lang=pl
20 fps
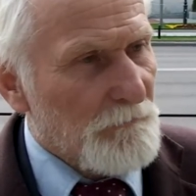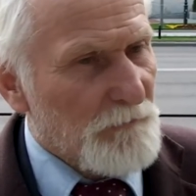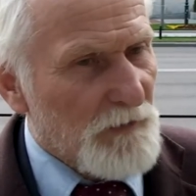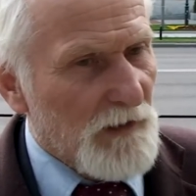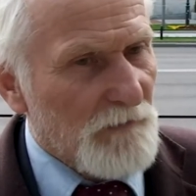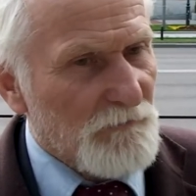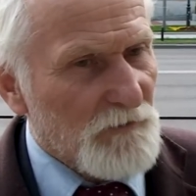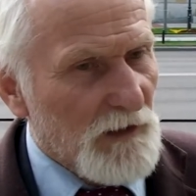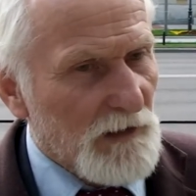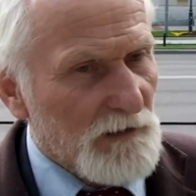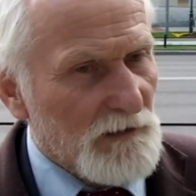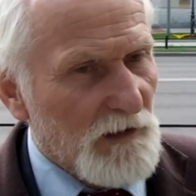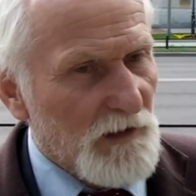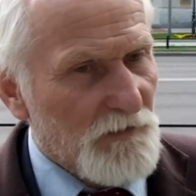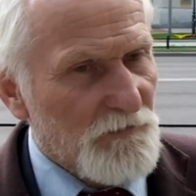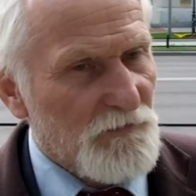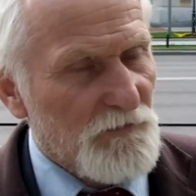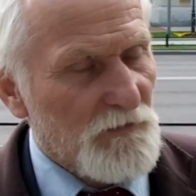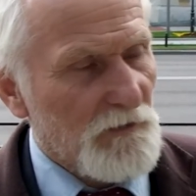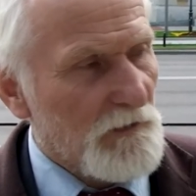prawda,
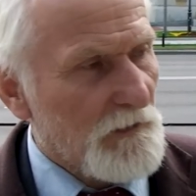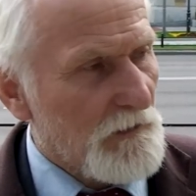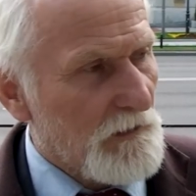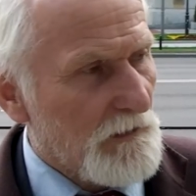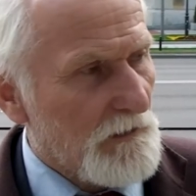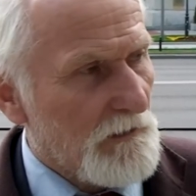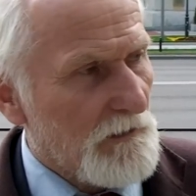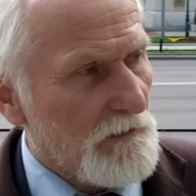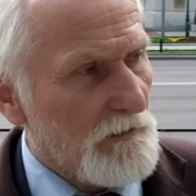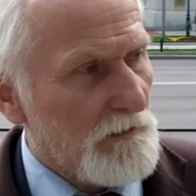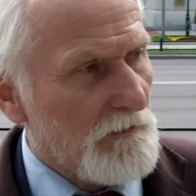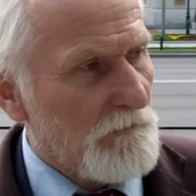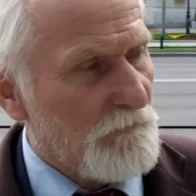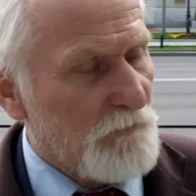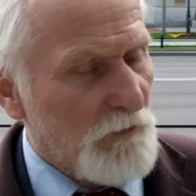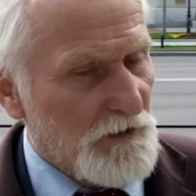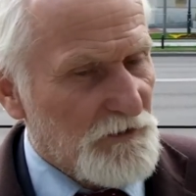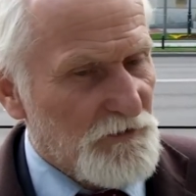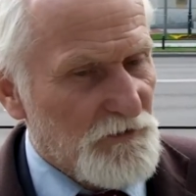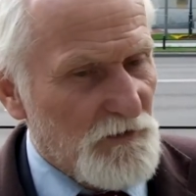też
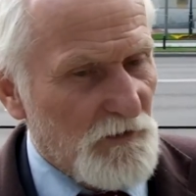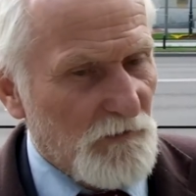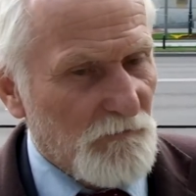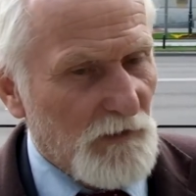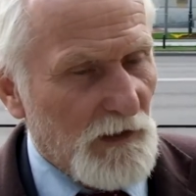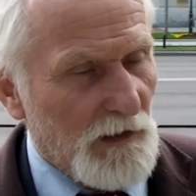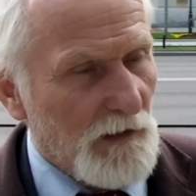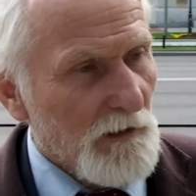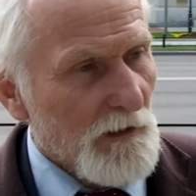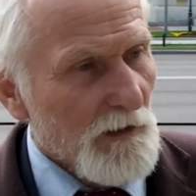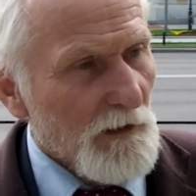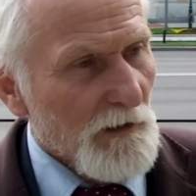właściwa,